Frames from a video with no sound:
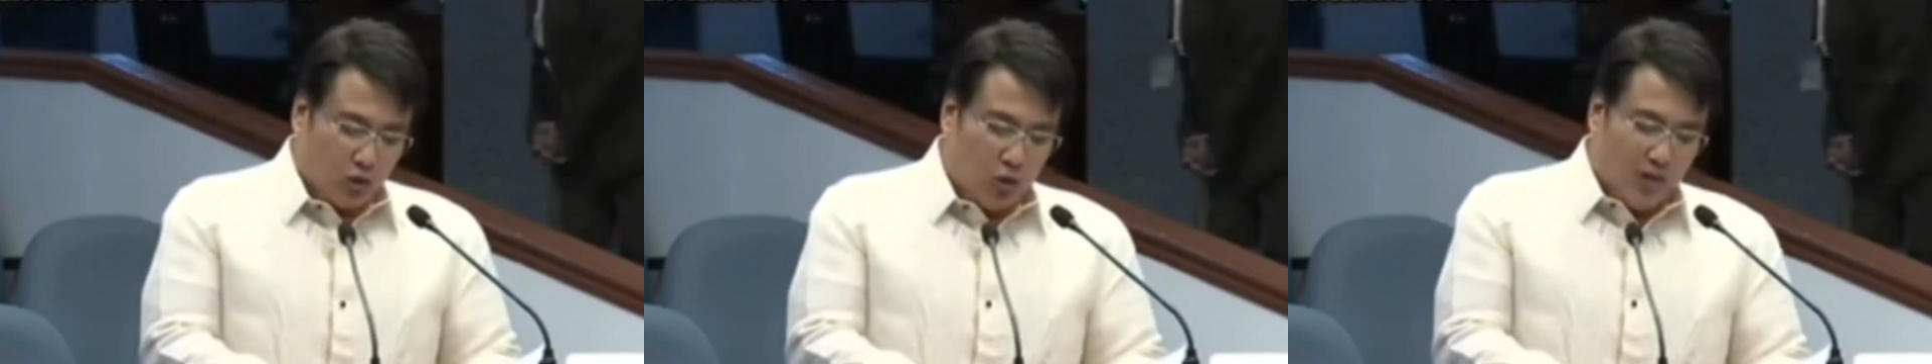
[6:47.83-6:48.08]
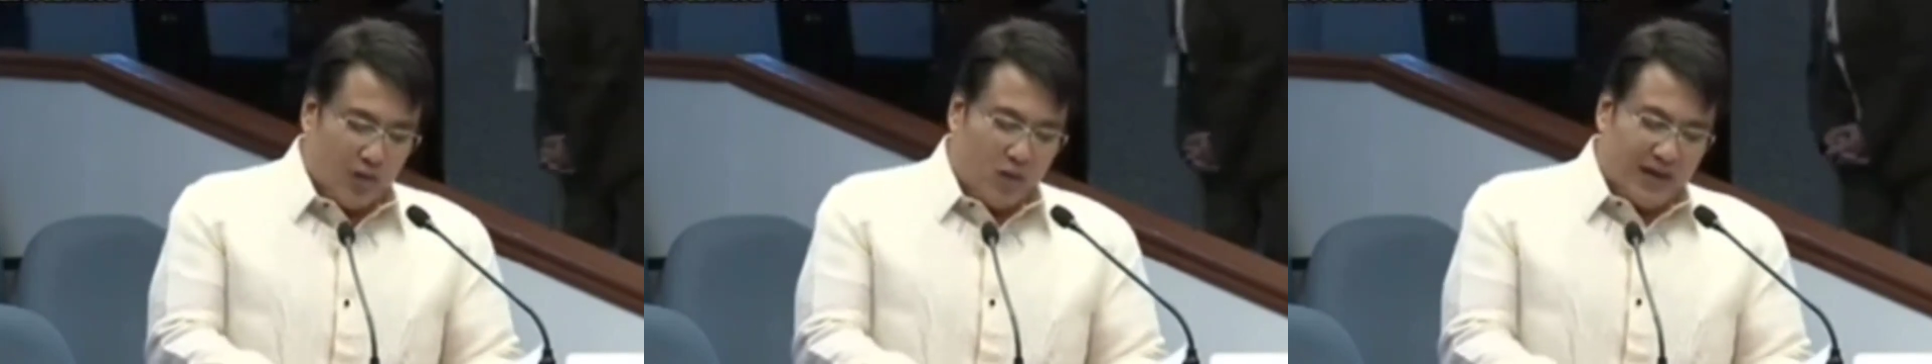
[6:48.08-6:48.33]

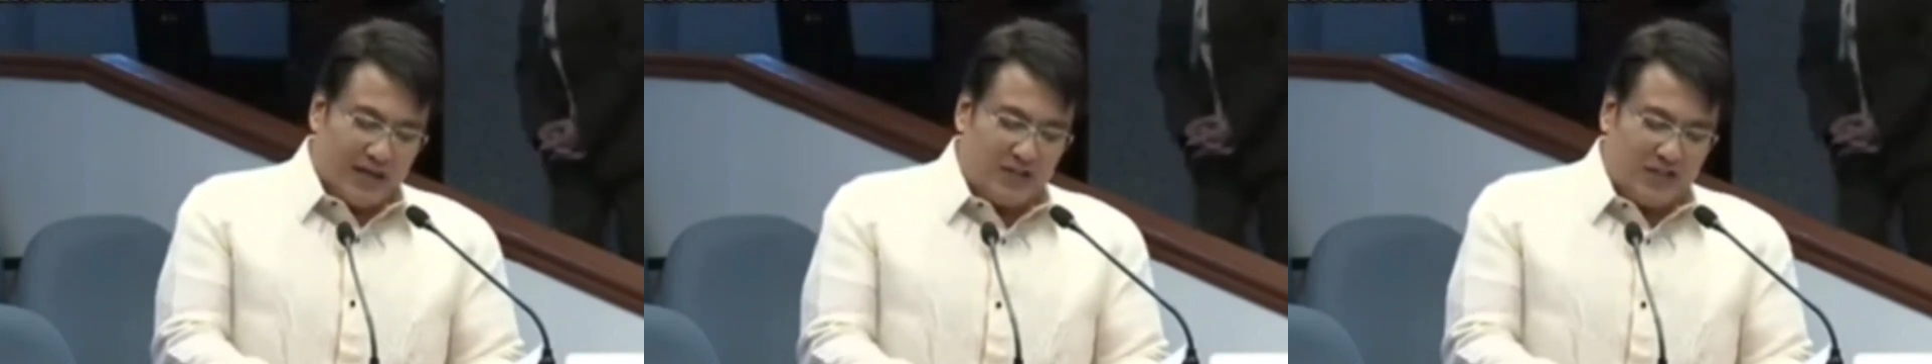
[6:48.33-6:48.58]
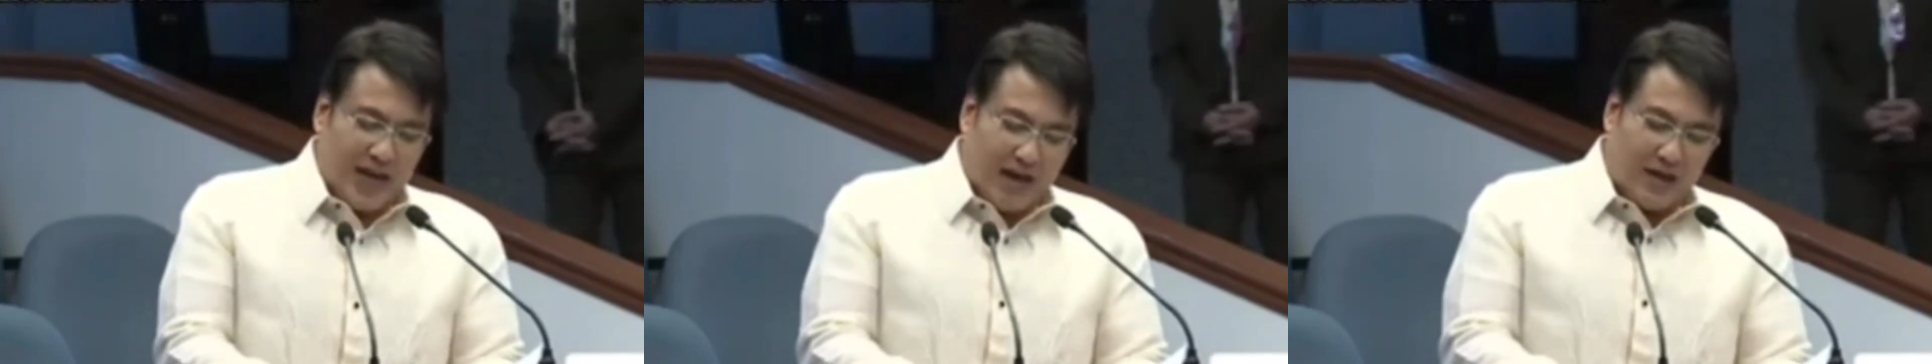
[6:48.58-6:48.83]
to
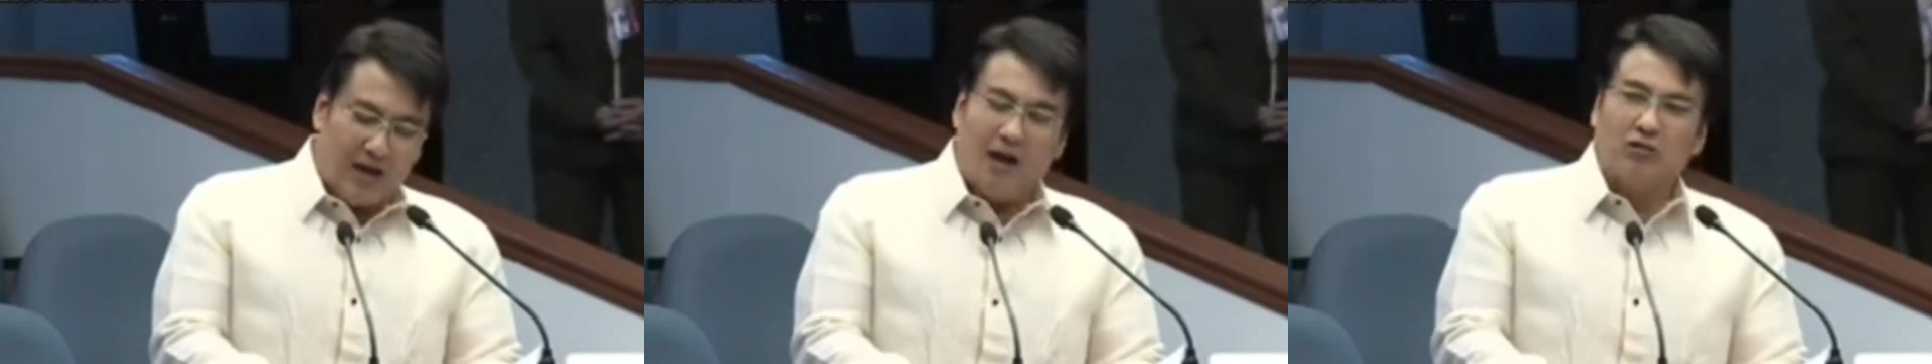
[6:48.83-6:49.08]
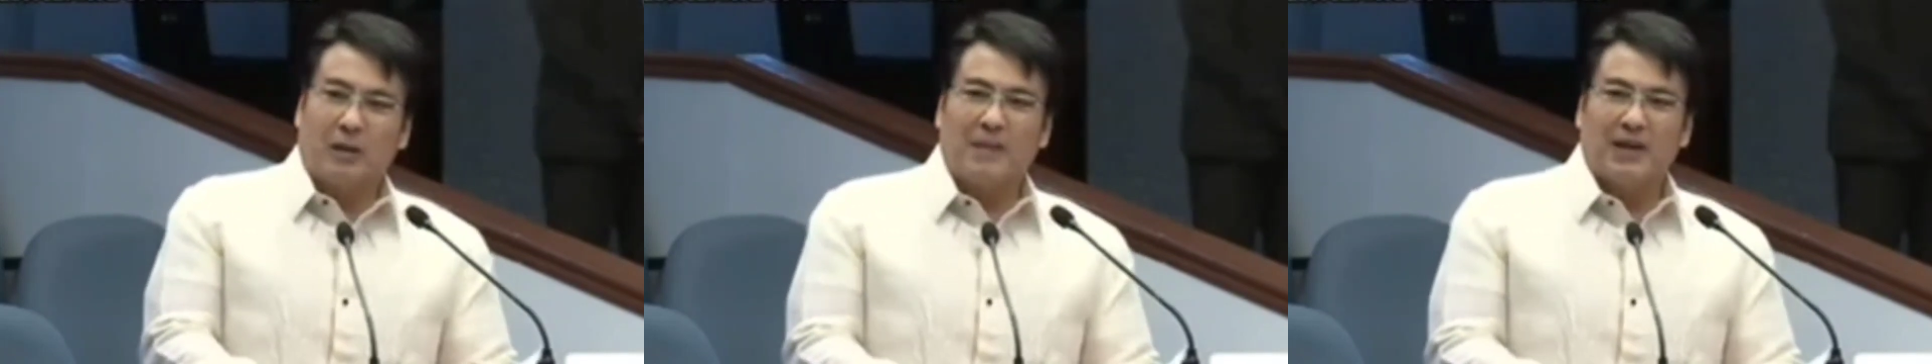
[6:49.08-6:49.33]
exact
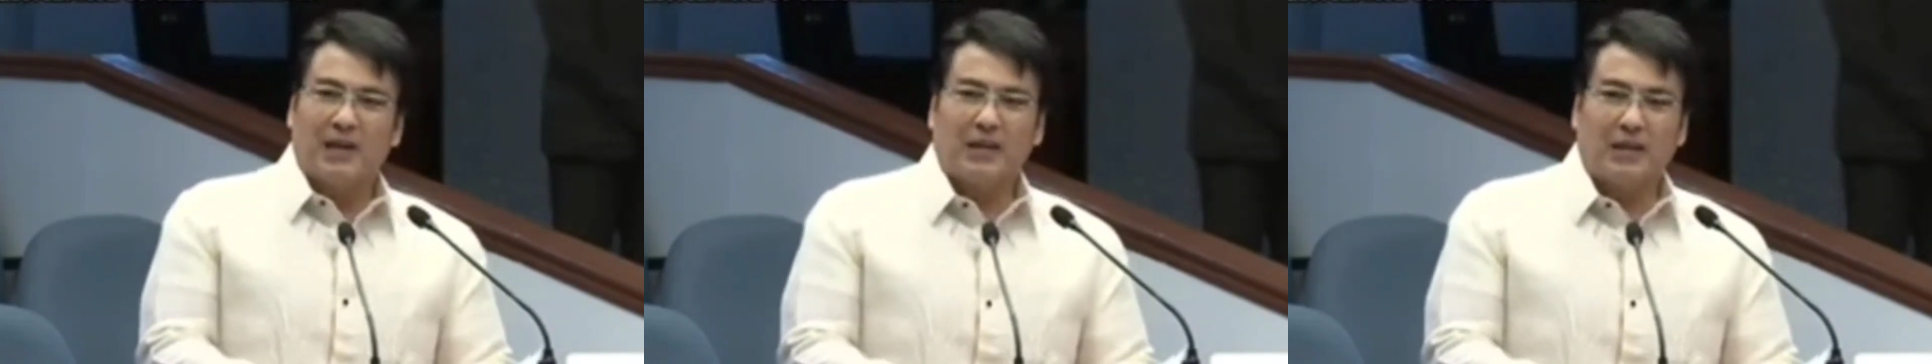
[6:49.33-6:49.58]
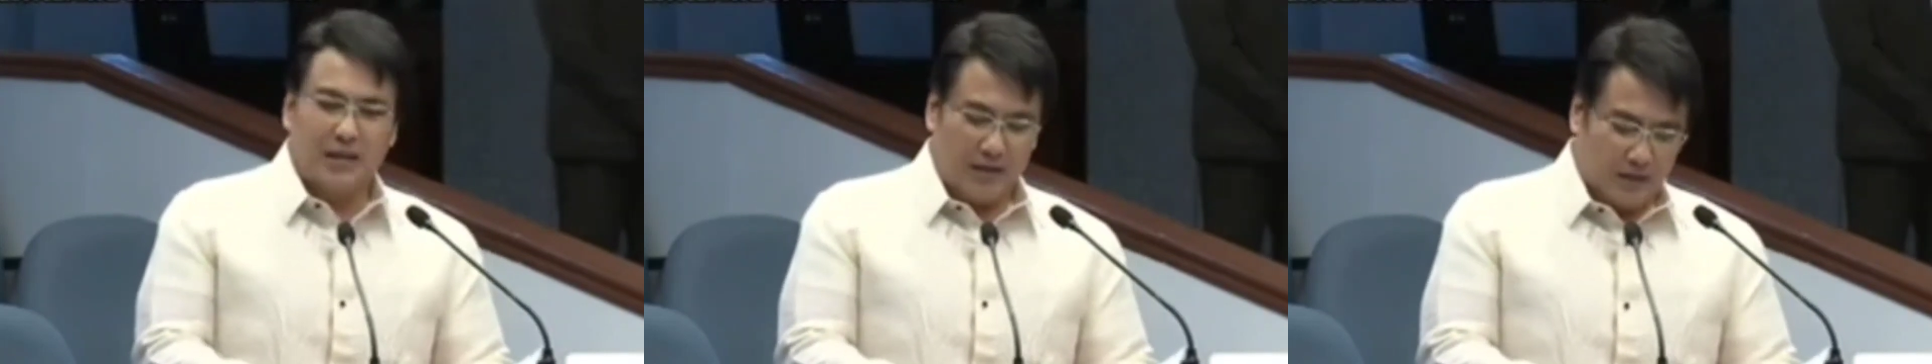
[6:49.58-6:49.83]

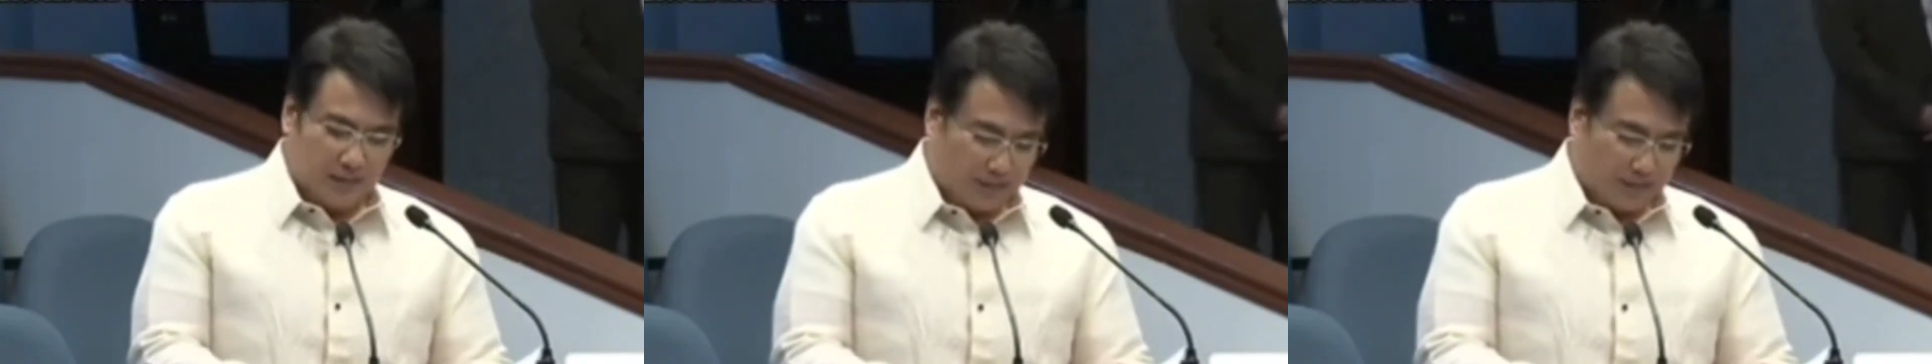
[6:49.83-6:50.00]
accountability,